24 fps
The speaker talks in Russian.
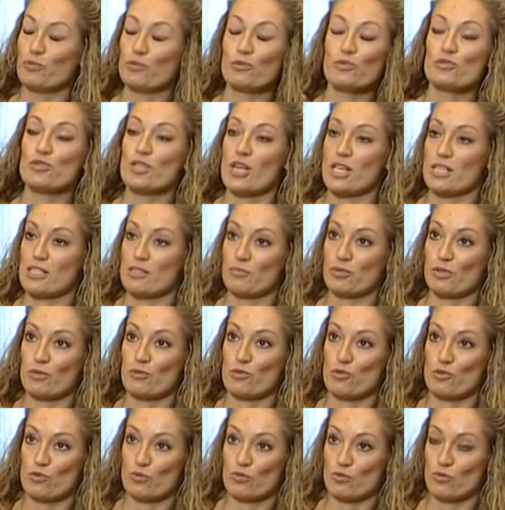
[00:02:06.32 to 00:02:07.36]
ужасно, потому
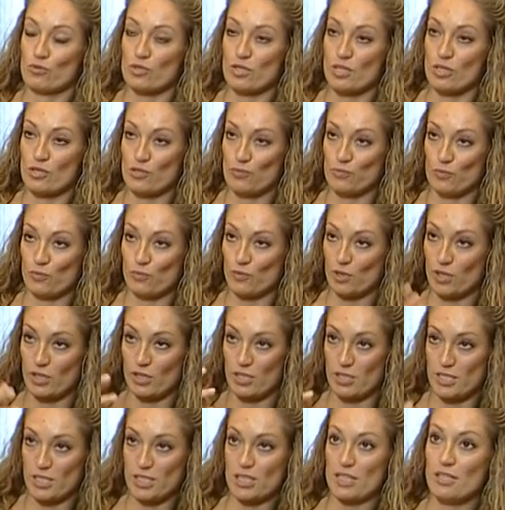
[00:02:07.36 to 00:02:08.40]
что он сразу моментально
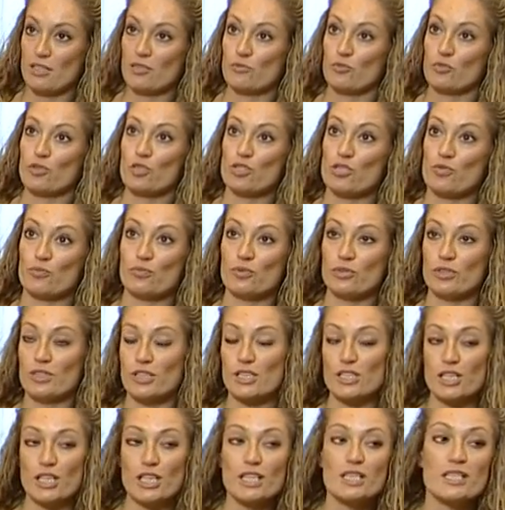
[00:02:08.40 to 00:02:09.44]
синел, ему нечем было
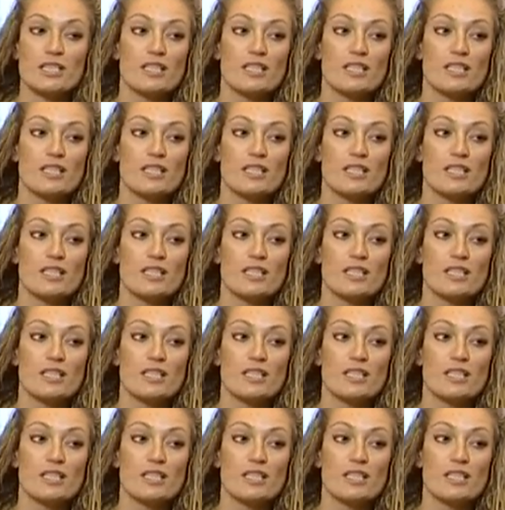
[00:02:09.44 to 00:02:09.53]
дышать.